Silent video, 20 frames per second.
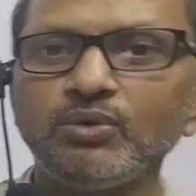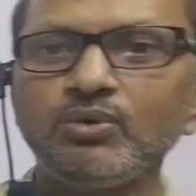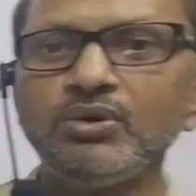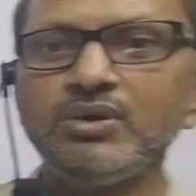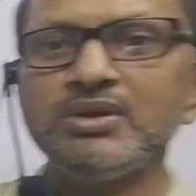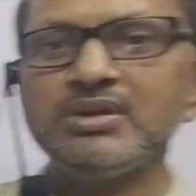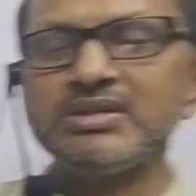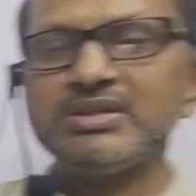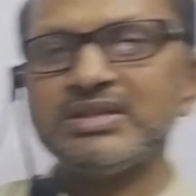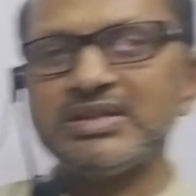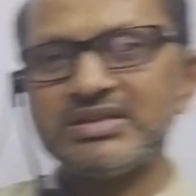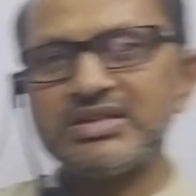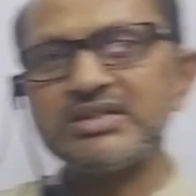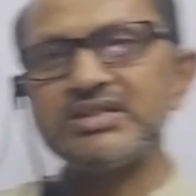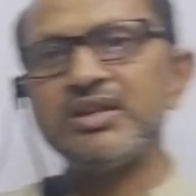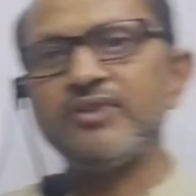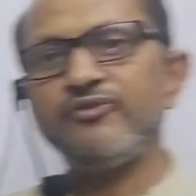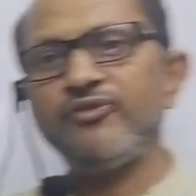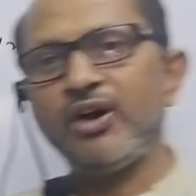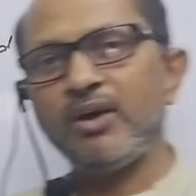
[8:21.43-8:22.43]
नो दिस
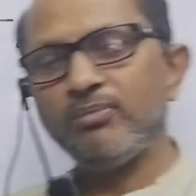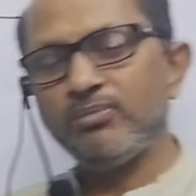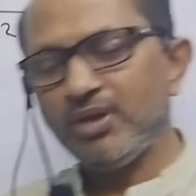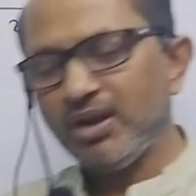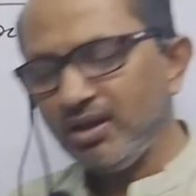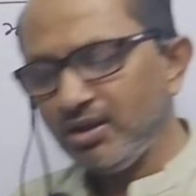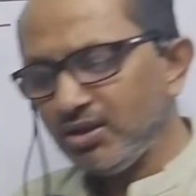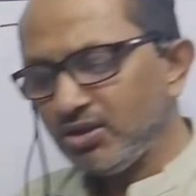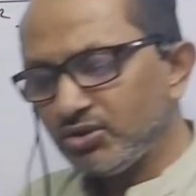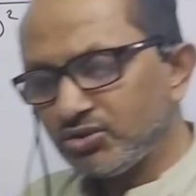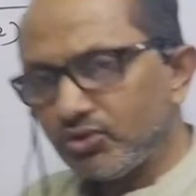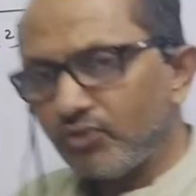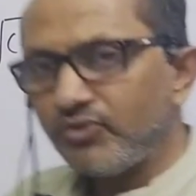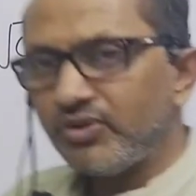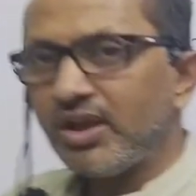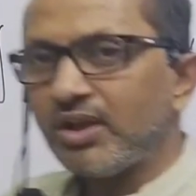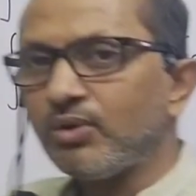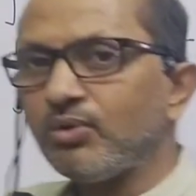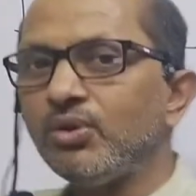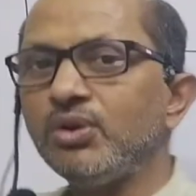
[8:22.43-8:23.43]
इज द फार्मूला सो
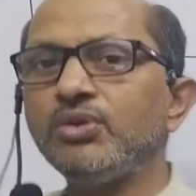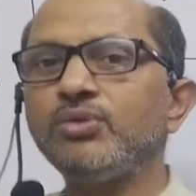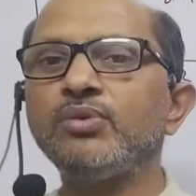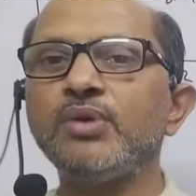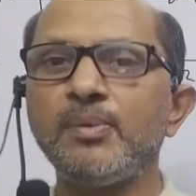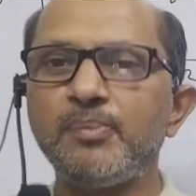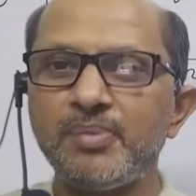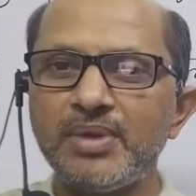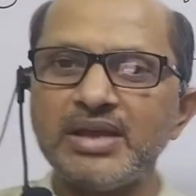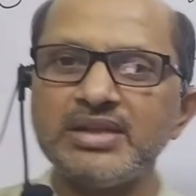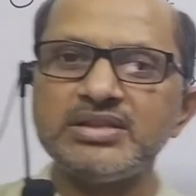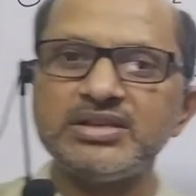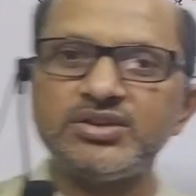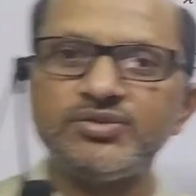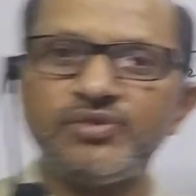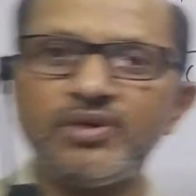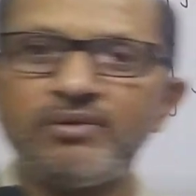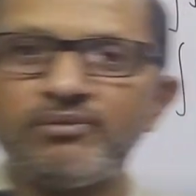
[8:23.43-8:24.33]
वी आर गोइंग टू अप्लाई दिस